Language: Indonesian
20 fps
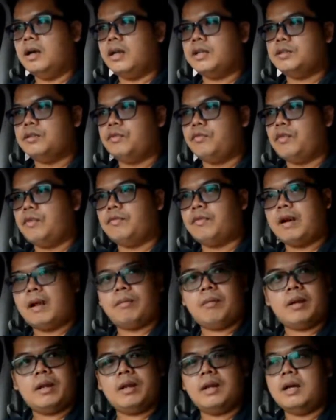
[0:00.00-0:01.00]
eh, SUV
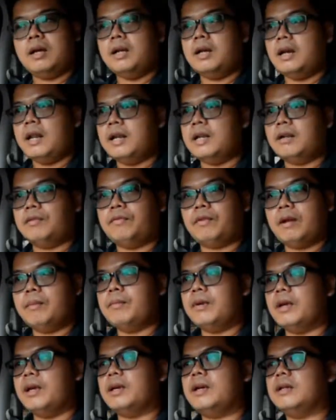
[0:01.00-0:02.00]
frame uh, leather
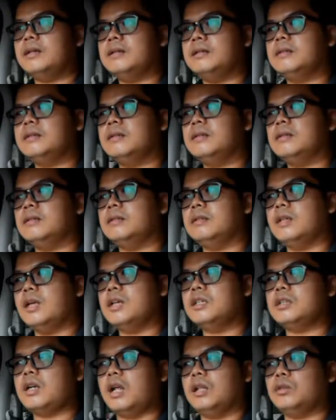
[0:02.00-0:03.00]
frame ya
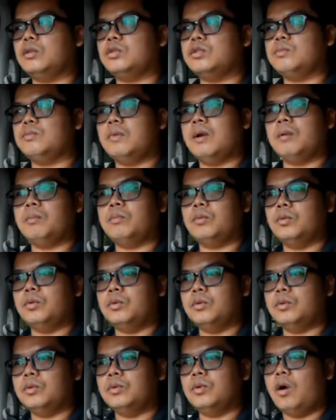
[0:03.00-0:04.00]
dia 190
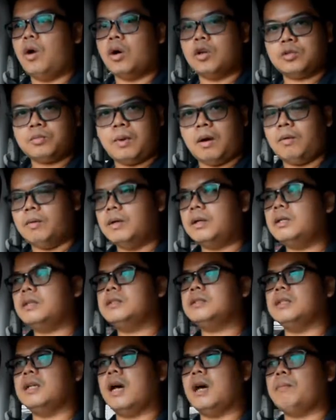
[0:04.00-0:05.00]

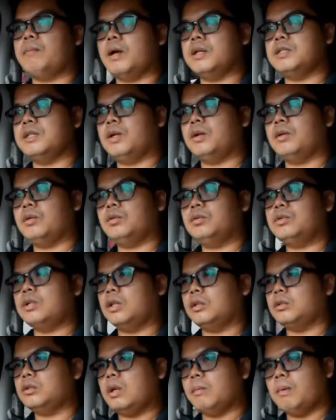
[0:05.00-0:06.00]
horsepower sedangkan Pajero itu
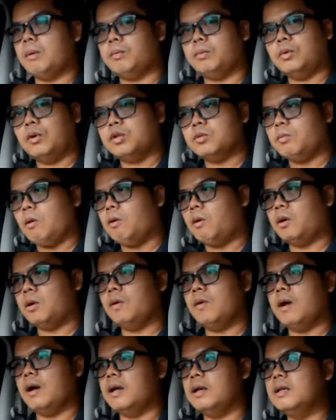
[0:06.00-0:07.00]
180
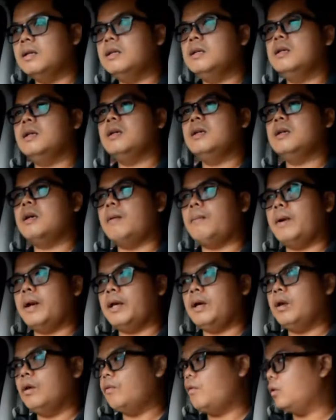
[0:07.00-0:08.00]
horsepower doang
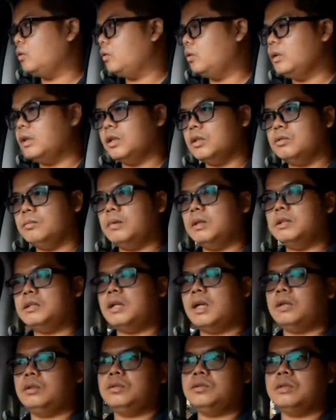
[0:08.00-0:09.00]
apalagi kalau Fortuner cuma
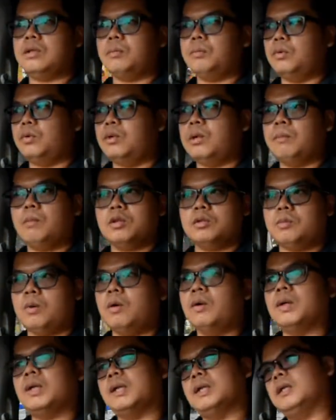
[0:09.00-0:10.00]
166
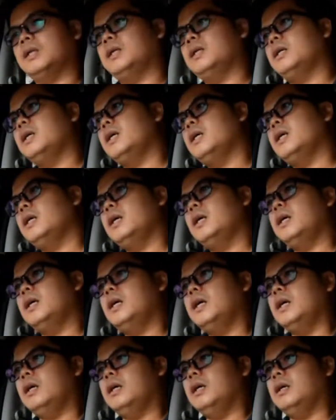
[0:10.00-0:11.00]
horsepower
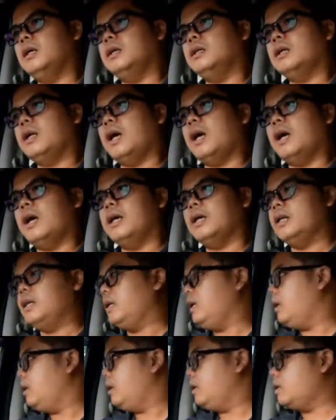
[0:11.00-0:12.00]
nah
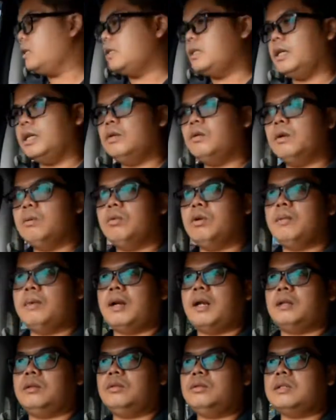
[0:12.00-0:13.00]
ini sesinya
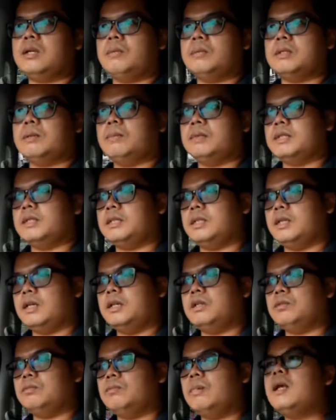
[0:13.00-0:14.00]
2500 sama-sama
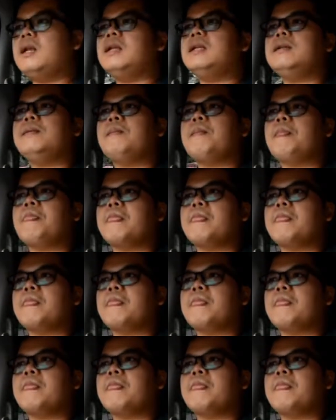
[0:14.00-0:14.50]
sesinya cuman